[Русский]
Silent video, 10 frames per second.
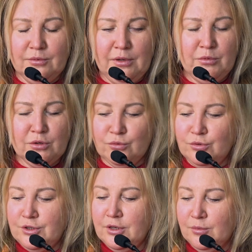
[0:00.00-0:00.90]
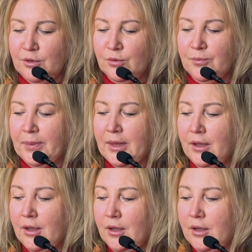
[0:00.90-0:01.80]
на мирную землю.
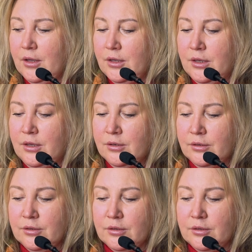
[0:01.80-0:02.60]
И